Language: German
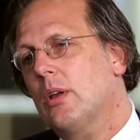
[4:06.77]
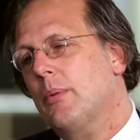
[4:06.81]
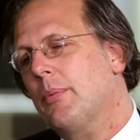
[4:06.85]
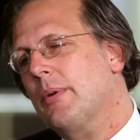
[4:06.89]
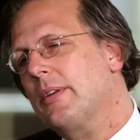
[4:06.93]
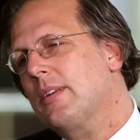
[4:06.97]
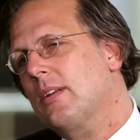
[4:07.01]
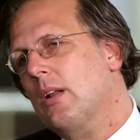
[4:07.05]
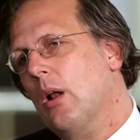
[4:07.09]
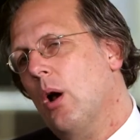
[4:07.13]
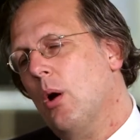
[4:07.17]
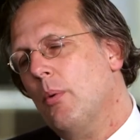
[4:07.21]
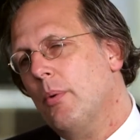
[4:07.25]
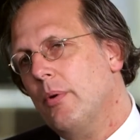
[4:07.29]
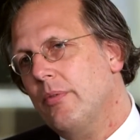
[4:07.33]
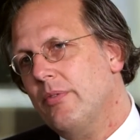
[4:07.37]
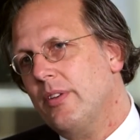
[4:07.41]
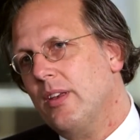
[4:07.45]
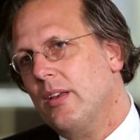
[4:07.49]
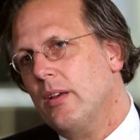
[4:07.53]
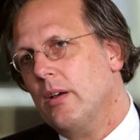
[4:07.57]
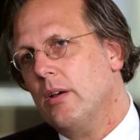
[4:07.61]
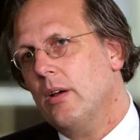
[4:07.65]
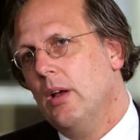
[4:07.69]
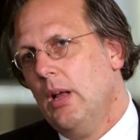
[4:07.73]
Aber ich glaube,
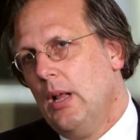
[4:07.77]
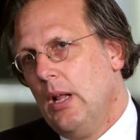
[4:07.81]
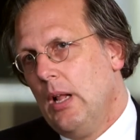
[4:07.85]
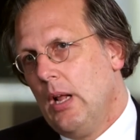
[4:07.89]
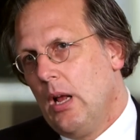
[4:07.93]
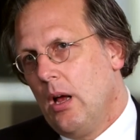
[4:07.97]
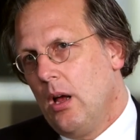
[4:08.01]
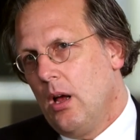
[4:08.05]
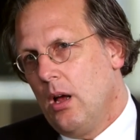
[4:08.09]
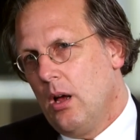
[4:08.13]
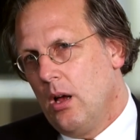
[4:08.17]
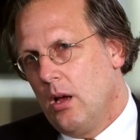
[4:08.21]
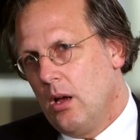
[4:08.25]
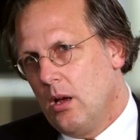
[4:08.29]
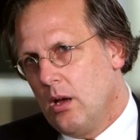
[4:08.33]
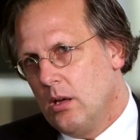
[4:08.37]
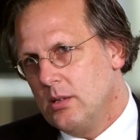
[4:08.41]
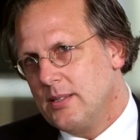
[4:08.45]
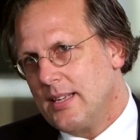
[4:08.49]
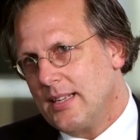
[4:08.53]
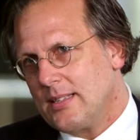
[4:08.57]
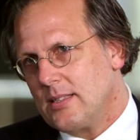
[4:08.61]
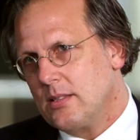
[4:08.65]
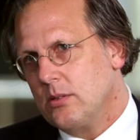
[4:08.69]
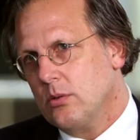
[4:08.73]
wir äh,
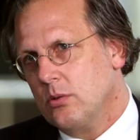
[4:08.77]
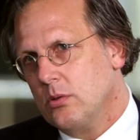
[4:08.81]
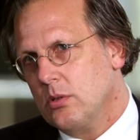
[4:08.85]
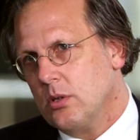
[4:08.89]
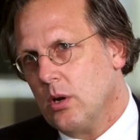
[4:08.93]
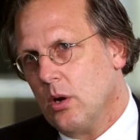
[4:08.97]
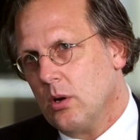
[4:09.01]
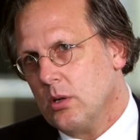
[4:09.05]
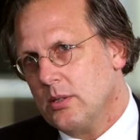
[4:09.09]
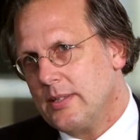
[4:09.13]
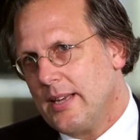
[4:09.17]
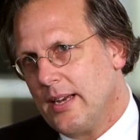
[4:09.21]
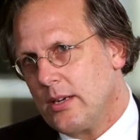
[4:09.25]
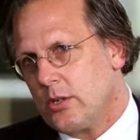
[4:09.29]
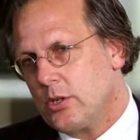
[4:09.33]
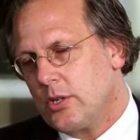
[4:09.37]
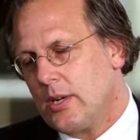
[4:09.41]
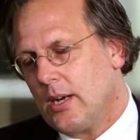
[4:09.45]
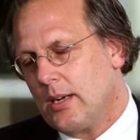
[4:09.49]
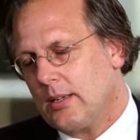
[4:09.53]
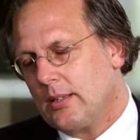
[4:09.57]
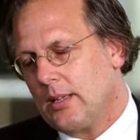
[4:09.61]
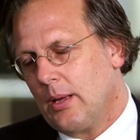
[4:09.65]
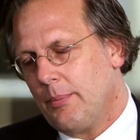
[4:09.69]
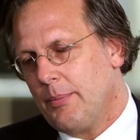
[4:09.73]
setzen uns auch sehr
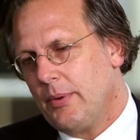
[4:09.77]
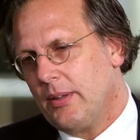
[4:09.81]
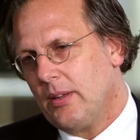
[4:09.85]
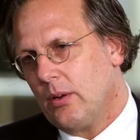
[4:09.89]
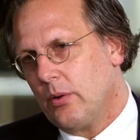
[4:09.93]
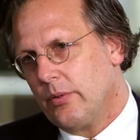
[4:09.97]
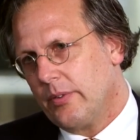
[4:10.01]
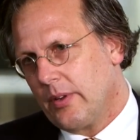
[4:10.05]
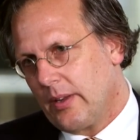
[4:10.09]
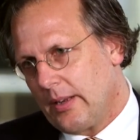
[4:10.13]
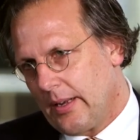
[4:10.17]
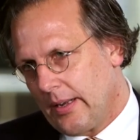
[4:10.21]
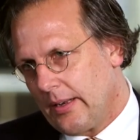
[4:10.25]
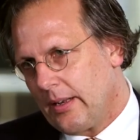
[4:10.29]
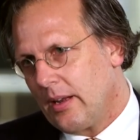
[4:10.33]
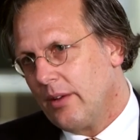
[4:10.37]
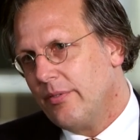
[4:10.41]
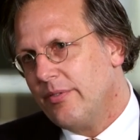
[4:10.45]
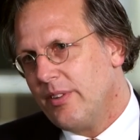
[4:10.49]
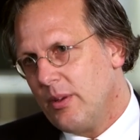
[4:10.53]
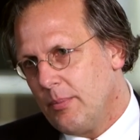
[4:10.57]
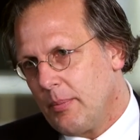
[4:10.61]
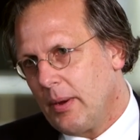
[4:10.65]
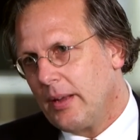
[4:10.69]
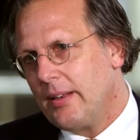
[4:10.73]
stark damit
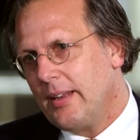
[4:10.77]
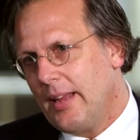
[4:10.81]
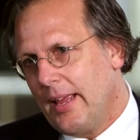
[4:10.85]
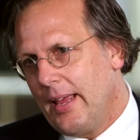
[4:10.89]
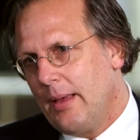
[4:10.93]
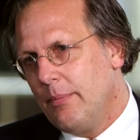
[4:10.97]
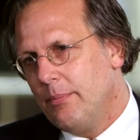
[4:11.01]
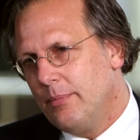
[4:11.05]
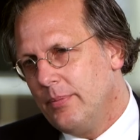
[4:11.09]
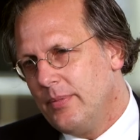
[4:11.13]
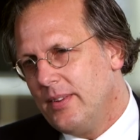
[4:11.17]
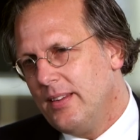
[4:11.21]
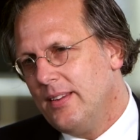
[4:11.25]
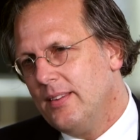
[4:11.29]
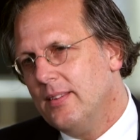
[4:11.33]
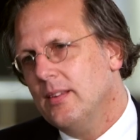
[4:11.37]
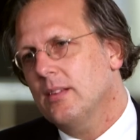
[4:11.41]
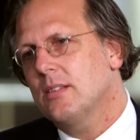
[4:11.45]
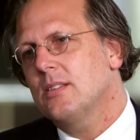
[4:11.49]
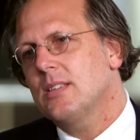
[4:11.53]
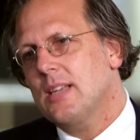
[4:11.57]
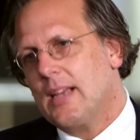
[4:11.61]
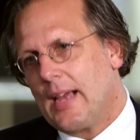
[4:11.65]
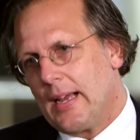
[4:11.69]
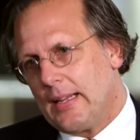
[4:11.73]
auseinander, wie man eben
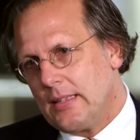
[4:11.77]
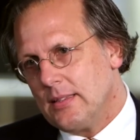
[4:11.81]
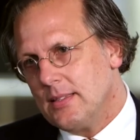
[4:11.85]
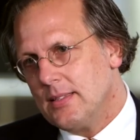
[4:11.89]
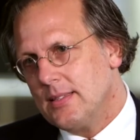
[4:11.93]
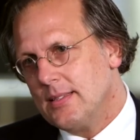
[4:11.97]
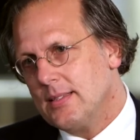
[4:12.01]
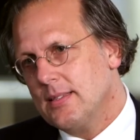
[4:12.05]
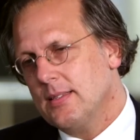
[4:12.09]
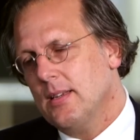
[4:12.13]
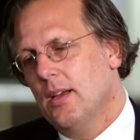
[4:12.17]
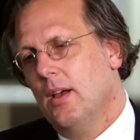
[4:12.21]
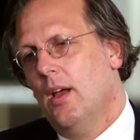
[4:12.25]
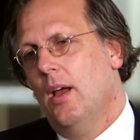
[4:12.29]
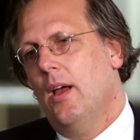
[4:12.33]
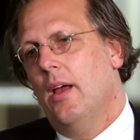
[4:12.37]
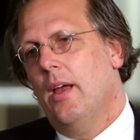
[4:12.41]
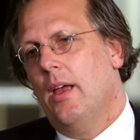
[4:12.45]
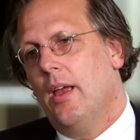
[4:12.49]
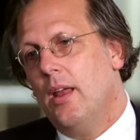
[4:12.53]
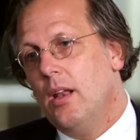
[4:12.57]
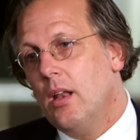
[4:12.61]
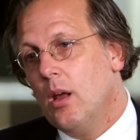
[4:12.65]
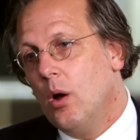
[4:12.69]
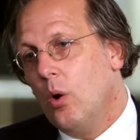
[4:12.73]
diese Trends
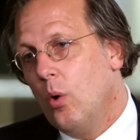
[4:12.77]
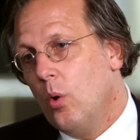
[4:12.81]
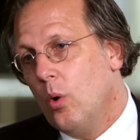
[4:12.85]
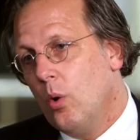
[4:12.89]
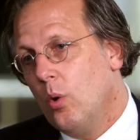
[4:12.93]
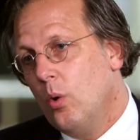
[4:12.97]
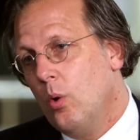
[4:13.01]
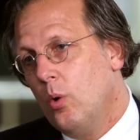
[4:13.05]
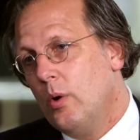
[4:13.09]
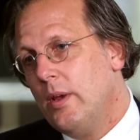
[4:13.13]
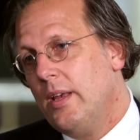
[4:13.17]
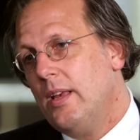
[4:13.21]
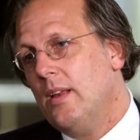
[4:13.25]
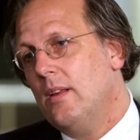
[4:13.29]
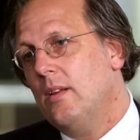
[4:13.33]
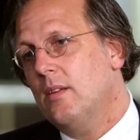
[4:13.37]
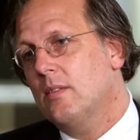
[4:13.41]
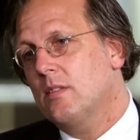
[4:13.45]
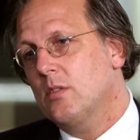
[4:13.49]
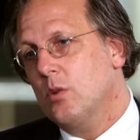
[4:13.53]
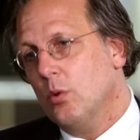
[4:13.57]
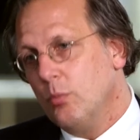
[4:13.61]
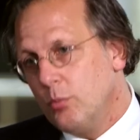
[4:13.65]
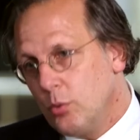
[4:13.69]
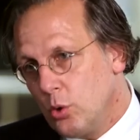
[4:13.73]
in der Urologie
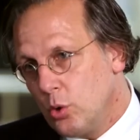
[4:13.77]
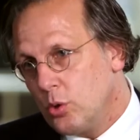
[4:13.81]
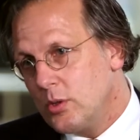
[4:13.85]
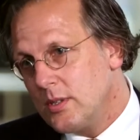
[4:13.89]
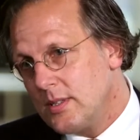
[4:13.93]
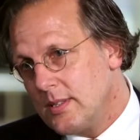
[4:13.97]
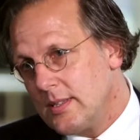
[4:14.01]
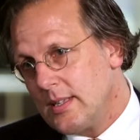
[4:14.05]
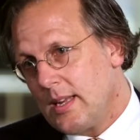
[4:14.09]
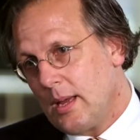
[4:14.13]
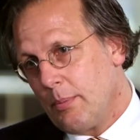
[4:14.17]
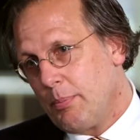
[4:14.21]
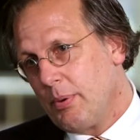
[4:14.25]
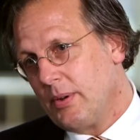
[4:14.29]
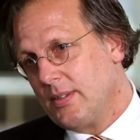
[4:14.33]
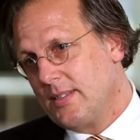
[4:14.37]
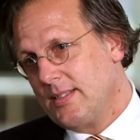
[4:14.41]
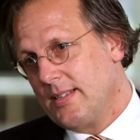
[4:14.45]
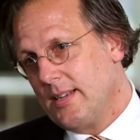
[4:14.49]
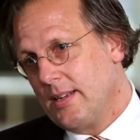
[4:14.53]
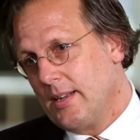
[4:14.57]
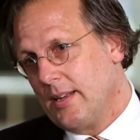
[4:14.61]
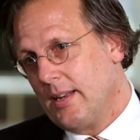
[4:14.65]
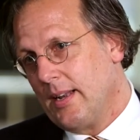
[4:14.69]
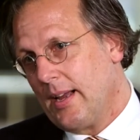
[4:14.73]
zum Nutzen der
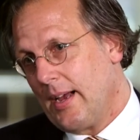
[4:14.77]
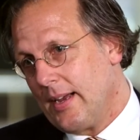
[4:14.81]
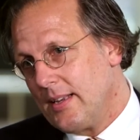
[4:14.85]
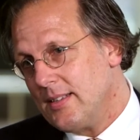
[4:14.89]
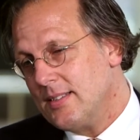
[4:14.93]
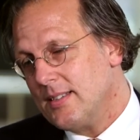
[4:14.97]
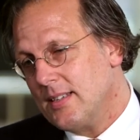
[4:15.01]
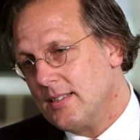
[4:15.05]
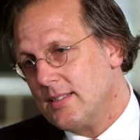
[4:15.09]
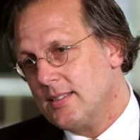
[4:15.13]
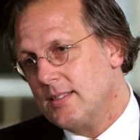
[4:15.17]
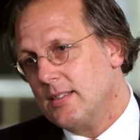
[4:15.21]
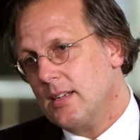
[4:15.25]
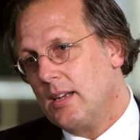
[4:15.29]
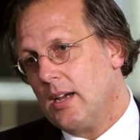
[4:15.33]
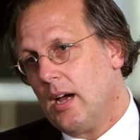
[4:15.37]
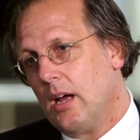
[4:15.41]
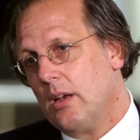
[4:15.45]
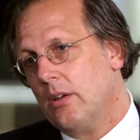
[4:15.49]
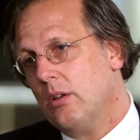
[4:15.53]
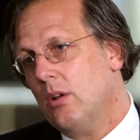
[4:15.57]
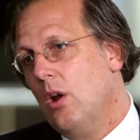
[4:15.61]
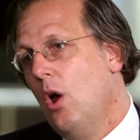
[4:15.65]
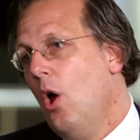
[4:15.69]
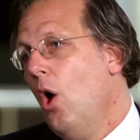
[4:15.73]
Patienten einsetzen
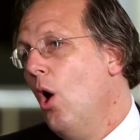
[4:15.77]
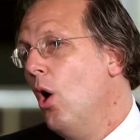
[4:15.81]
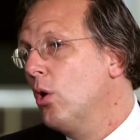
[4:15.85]
kann.